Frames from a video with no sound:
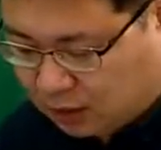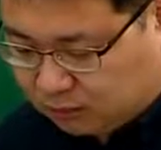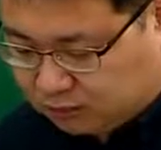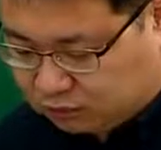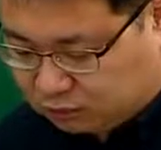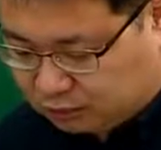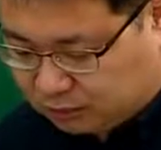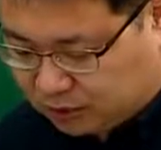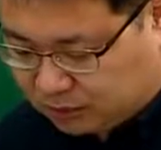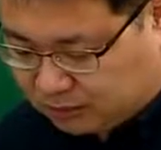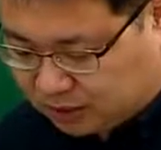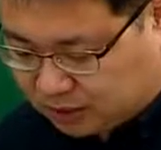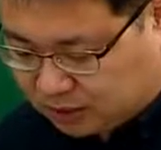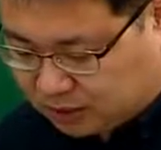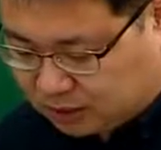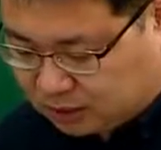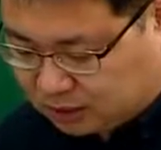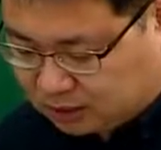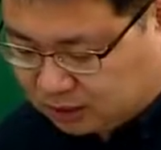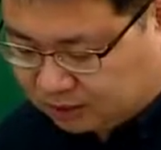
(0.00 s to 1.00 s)
부부
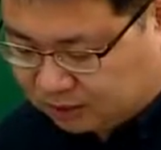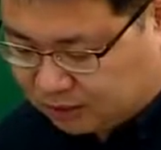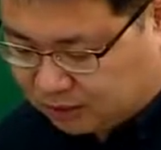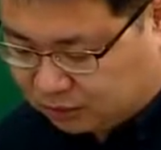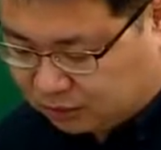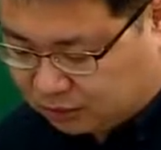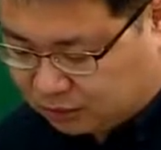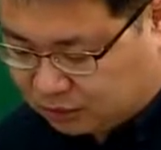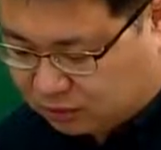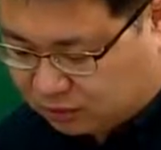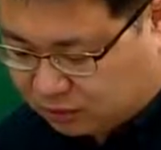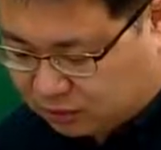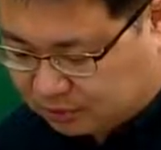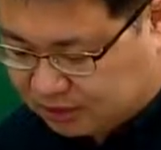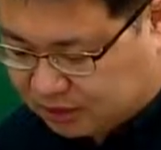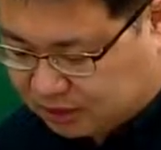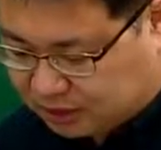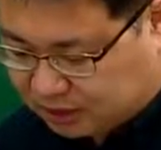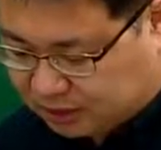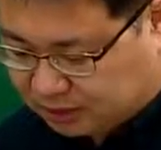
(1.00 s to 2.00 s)
일방이 특별한 소권
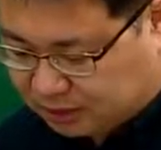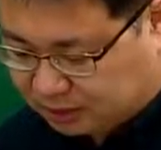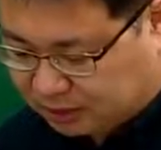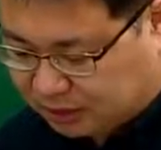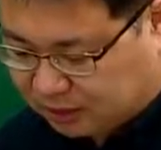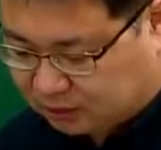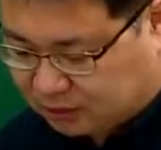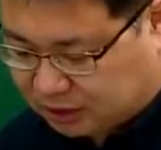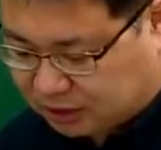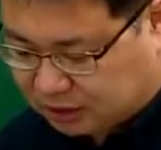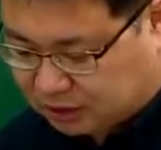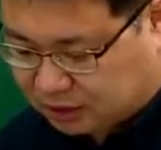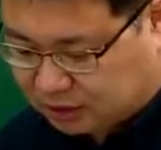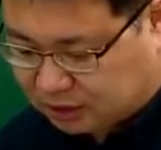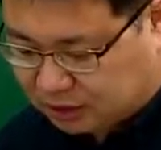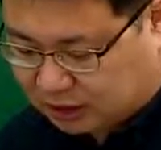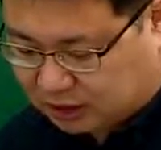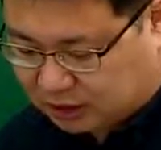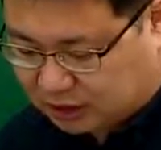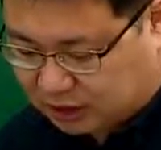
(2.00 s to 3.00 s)
없이 배우자를
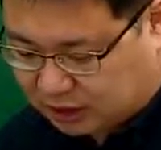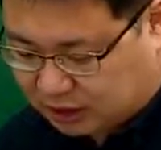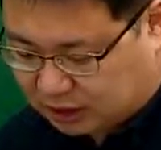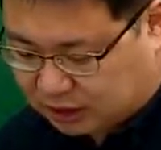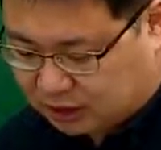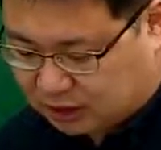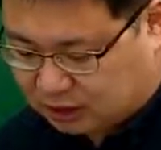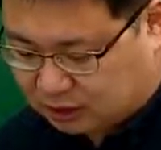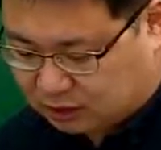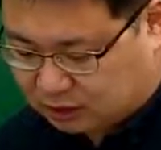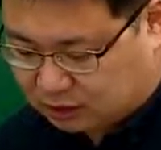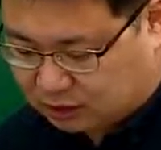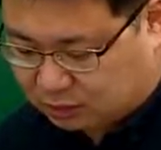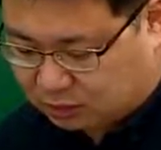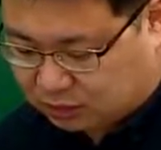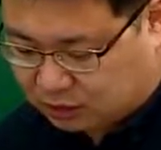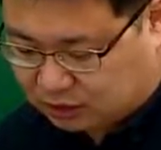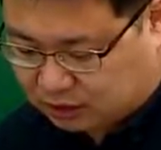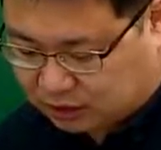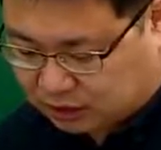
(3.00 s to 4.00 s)
대리했다. 그래서
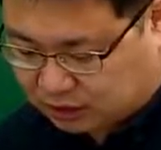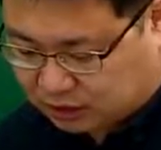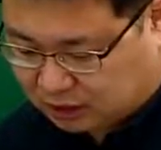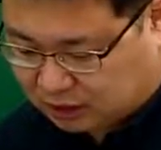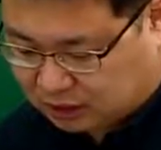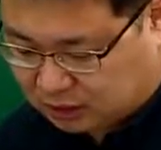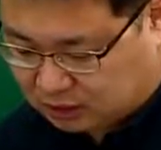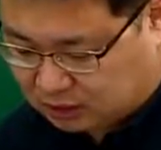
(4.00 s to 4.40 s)
보증을 했다.